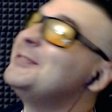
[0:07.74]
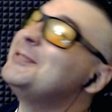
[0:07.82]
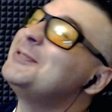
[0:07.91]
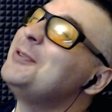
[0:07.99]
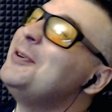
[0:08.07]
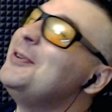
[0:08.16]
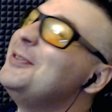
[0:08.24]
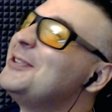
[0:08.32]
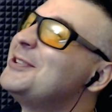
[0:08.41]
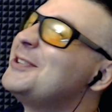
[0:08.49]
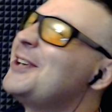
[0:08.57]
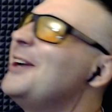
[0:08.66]

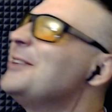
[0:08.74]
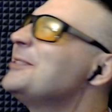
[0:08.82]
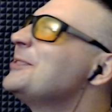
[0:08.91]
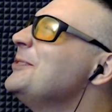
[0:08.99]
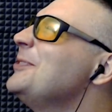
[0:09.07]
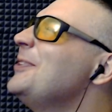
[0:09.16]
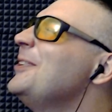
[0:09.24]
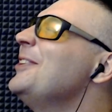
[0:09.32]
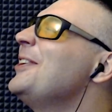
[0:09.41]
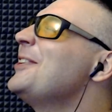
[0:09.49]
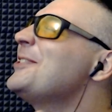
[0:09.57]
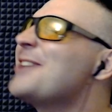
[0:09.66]
Солнышко,
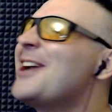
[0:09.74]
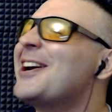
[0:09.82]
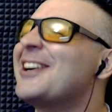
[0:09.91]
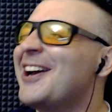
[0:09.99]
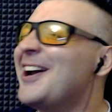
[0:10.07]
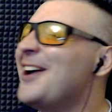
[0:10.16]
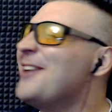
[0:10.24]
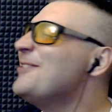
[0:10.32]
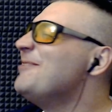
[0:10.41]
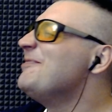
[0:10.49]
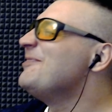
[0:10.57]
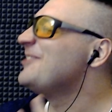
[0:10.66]
знойное, жаркое.
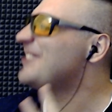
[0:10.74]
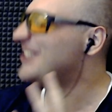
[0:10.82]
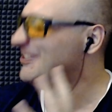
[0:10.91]
Ух,